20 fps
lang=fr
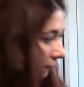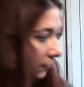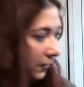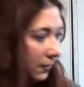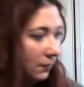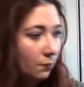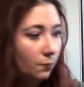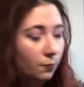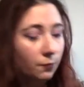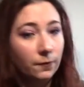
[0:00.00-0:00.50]
vous
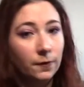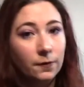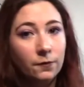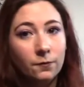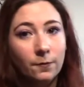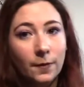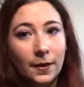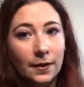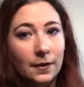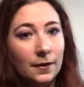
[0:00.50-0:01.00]
voyez, vous pouvez
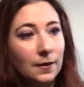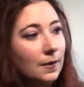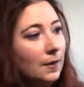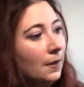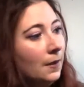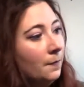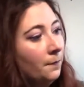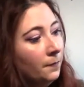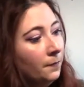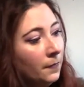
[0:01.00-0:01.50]
vous
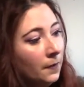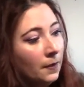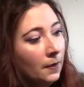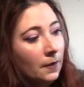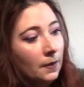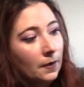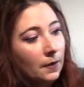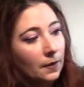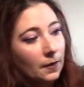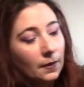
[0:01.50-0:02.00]
maquiller
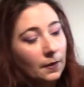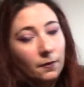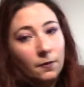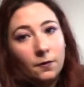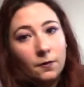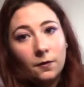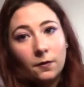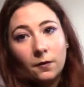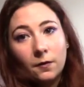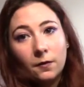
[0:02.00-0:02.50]
et
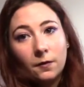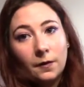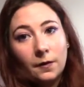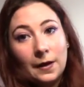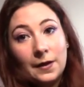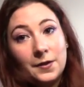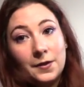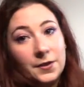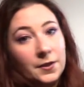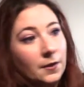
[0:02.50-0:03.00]
euh,
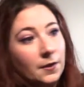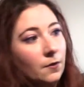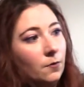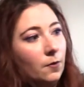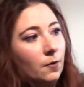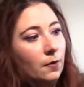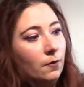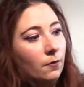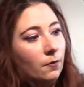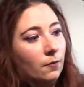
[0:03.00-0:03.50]
elle tient
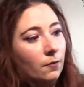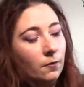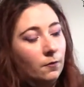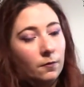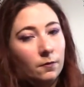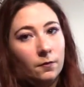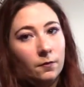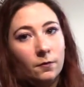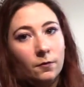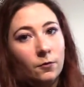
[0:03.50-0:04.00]
quoi,
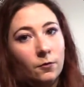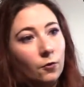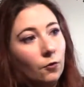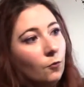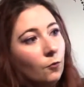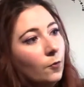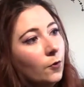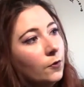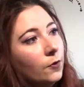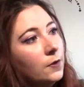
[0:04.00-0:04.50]
le,
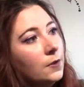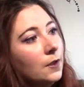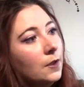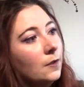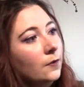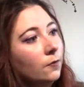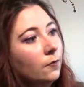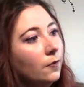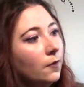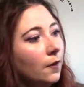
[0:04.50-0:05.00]
ruban
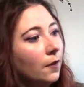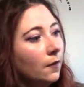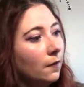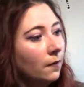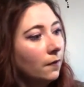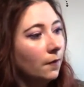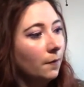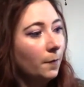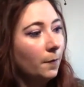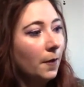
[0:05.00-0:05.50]
tient donc ça
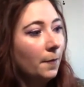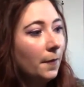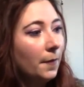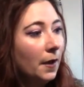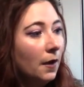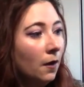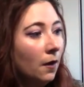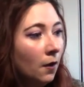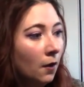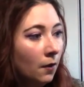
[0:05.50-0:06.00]
c'est pas
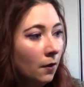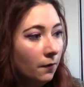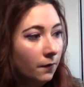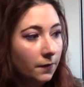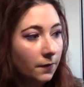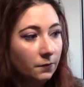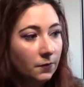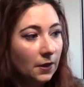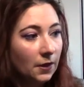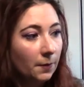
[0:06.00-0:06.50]
mal
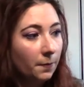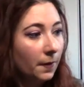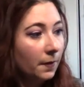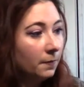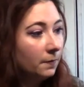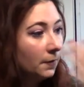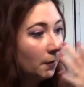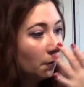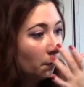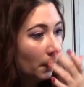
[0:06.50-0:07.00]
si vous n'avez
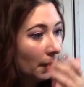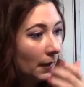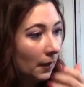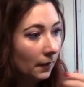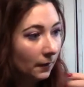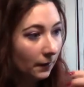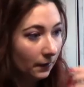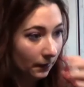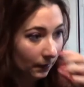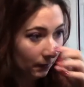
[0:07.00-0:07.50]
pas de
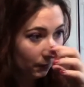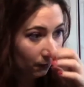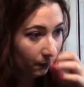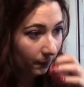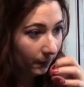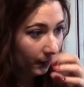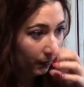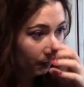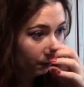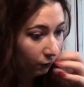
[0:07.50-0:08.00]
miroir et
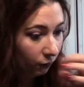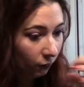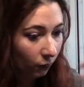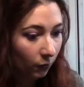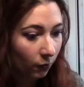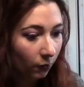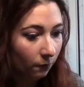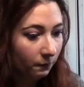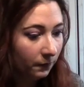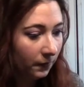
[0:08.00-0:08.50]
comme ça
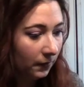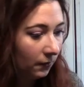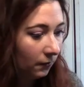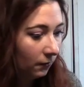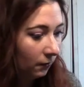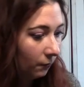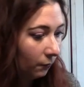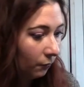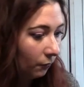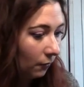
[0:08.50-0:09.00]
pour
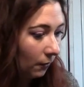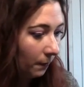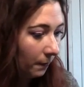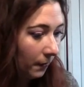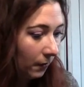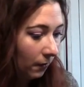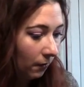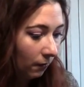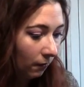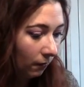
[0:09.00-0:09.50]
l'emmener euh, pourquoi
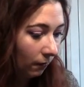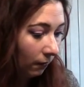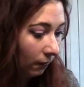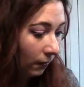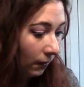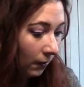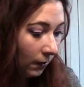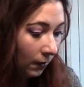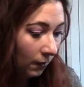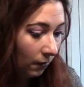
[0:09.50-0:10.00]
pas en,
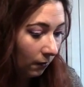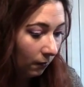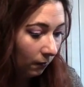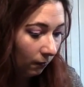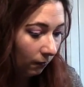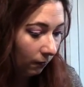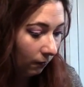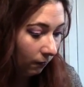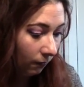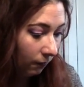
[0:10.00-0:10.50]

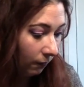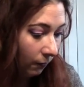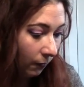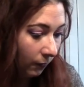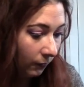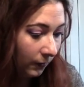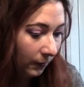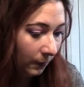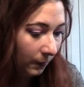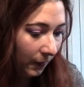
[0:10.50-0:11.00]

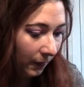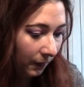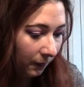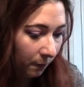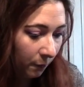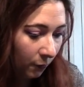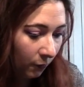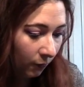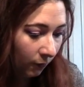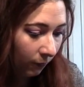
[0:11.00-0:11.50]
euh,
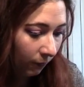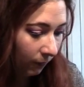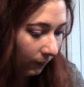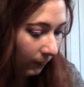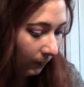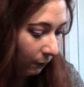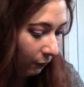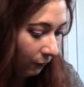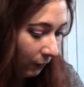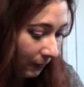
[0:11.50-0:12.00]
déplacement
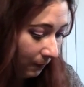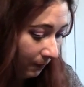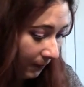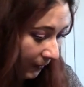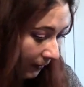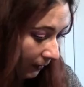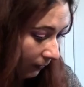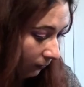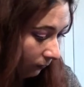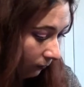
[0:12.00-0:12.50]
ça peut être
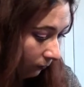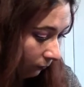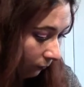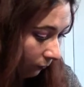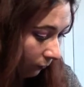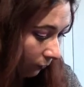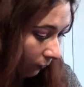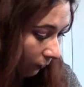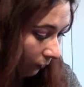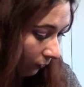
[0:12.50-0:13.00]
bien
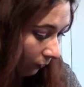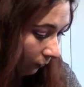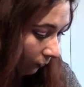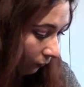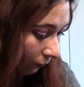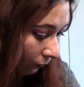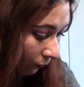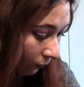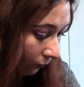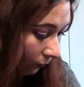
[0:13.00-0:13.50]
donc
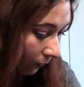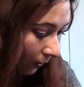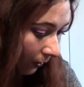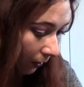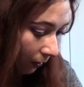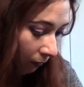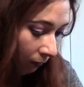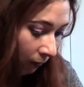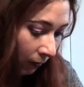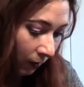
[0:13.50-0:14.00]
donc
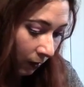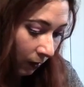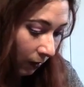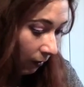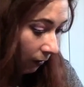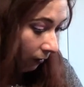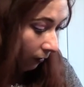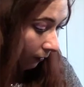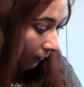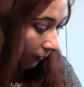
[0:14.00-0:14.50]
voilà
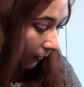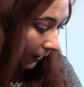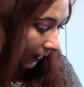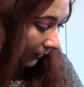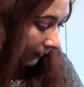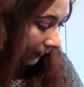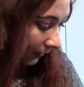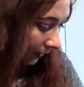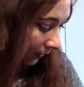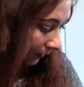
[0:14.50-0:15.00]

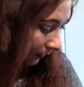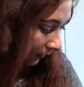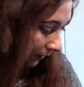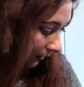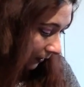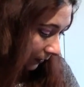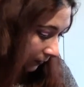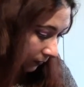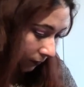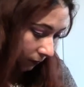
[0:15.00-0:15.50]
hâte hâte
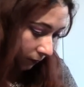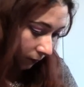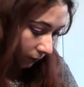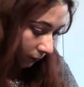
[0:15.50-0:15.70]
hâte